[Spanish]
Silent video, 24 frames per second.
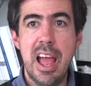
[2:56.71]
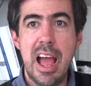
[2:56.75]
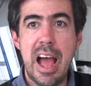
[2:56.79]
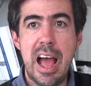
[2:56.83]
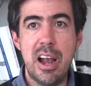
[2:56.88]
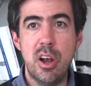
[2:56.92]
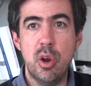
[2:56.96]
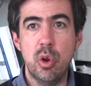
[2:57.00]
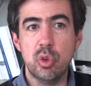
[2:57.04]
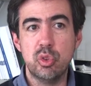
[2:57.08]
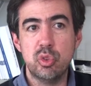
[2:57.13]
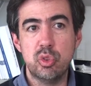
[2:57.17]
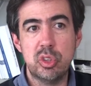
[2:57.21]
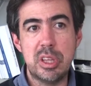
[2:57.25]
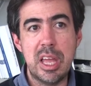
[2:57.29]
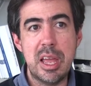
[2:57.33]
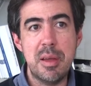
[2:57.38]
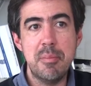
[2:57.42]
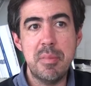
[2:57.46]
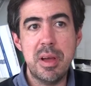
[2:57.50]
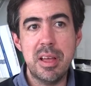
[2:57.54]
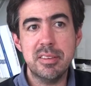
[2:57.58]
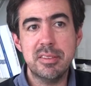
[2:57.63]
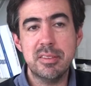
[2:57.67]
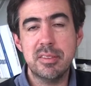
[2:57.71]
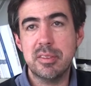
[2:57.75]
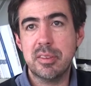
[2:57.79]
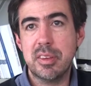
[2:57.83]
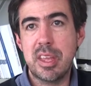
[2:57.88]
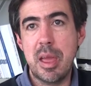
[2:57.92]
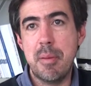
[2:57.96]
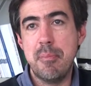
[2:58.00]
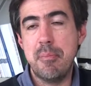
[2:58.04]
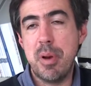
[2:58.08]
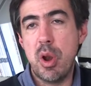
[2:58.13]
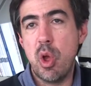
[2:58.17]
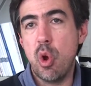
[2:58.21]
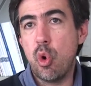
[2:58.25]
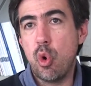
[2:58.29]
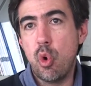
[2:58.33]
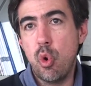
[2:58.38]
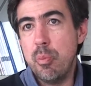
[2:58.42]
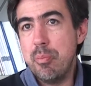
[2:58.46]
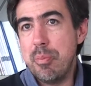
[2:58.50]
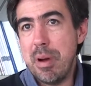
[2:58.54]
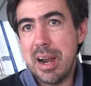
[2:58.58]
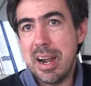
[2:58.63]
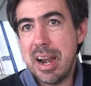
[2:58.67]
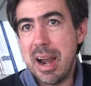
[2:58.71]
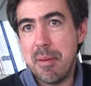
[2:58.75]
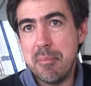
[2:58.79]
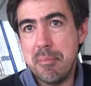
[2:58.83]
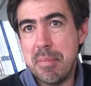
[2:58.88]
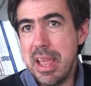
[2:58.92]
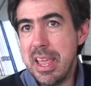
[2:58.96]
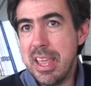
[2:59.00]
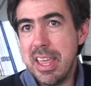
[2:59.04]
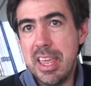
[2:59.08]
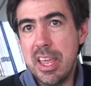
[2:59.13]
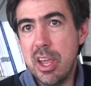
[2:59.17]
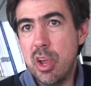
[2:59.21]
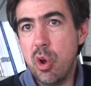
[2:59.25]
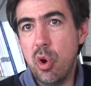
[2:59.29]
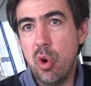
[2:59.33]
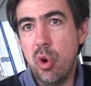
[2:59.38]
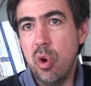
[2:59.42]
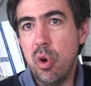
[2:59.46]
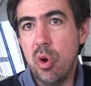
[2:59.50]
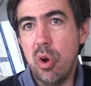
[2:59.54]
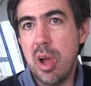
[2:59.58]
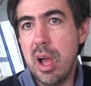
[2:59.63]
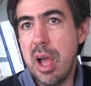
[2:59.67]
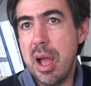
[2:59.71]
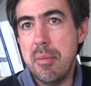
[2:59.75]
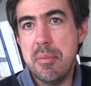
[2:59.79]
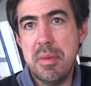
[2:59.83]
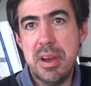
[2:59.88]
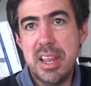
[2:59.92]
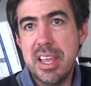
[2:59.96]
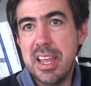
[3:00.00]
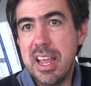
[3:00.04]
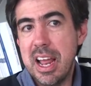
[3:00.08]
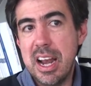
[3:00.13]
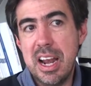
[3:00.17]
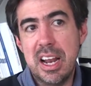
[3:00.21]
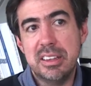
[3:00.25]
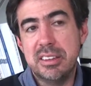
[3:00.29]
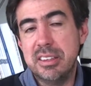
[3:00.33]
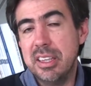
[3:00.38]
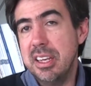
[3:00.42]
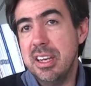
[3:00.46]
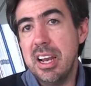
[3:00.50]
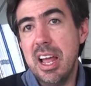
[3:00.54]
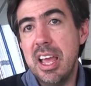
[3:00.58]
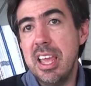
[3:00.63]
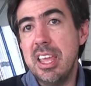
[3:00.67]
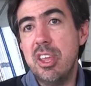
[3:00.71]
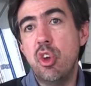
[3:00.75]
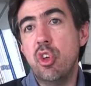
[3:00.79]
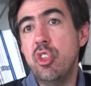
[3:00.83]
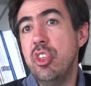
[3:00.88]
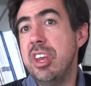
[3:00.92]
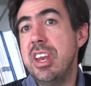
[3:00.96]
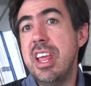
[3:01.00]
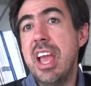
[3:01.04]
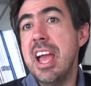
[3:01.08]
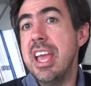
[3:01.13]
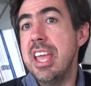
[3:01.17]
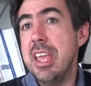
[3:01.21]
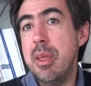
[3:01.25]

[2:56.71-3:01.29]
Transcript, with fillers: a los temas que preocupan a México, América Latina y yo diría